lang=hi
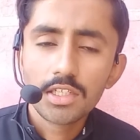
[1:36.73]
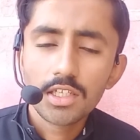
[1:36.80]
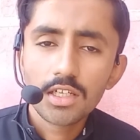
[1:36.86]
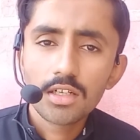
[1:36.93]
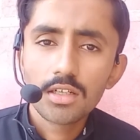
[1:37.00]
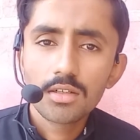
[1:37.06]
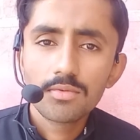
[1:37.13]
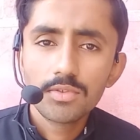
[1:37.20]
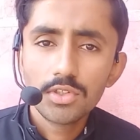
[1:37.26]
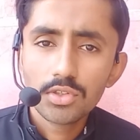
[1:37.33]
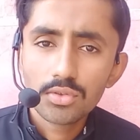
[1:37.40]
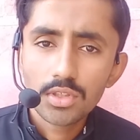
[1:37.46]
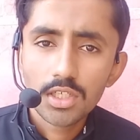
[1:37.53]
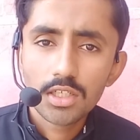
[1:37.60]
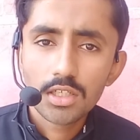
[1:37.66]
या
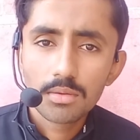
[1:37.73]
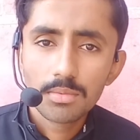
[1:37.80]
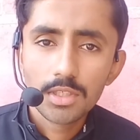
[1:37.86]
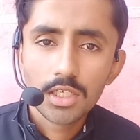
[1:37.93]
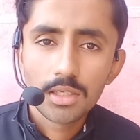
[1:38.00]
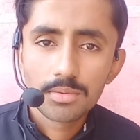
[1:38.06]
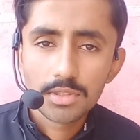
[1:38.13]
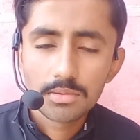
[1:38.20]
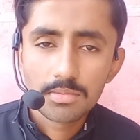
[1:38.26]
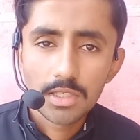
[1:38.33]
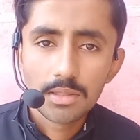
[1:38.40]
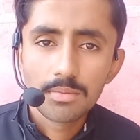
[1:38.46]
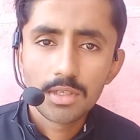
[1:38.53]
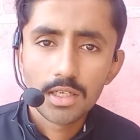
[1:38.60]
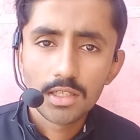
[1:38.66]
वीडियो देखकर भी आप
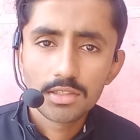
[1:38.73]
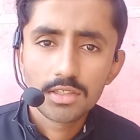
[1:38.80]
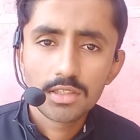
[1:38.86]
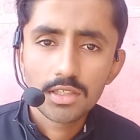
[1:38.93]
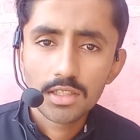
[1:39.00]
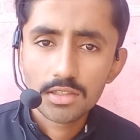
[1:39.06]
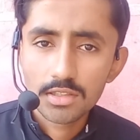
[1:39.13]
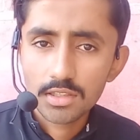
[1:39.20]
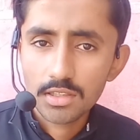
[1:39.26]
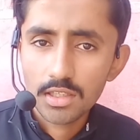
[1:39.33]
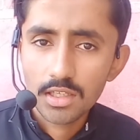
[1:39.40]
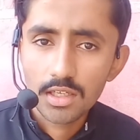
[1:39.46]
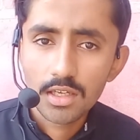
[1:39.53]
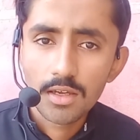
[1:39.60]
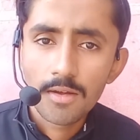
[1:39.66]
सब्सक्राइबर हासिल कर
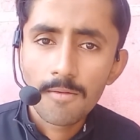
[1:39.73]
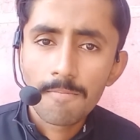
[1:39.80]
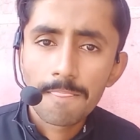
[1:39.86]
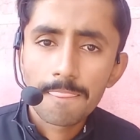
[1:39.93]
सकते हैं